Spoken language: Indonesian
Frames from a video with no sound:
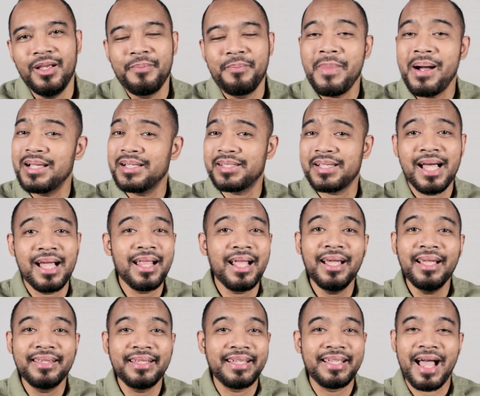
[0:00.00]

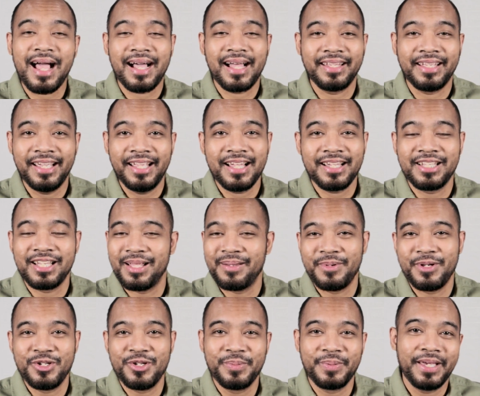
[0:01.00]
Masalah tidak akan hilang dalam
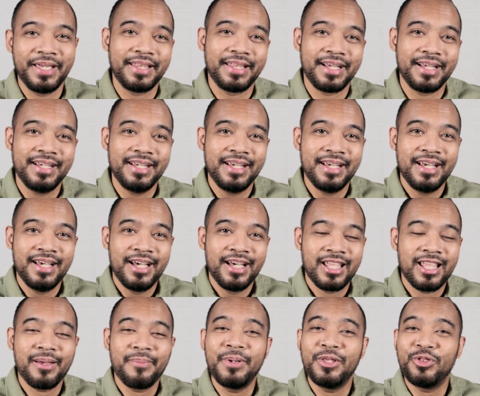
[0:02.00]
hidup kita,
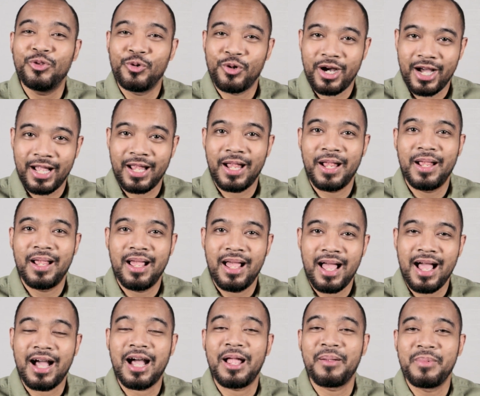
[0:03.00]
tapi Tuhan
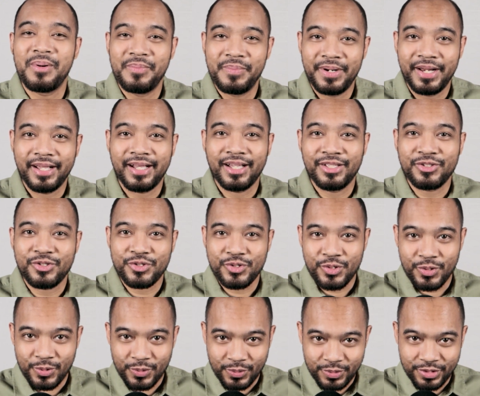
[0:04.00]
akan memberikan
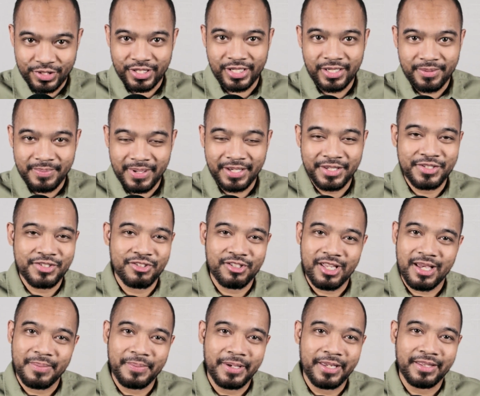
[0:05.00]
solusi bagi
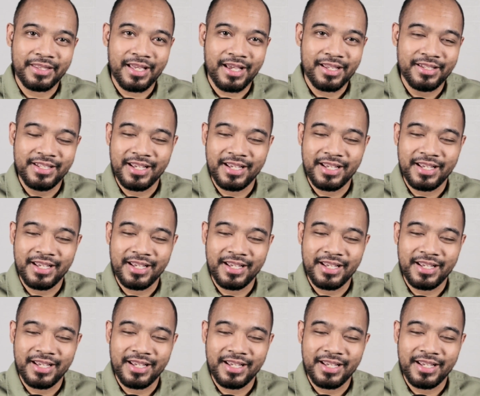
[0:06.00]
setiap kita.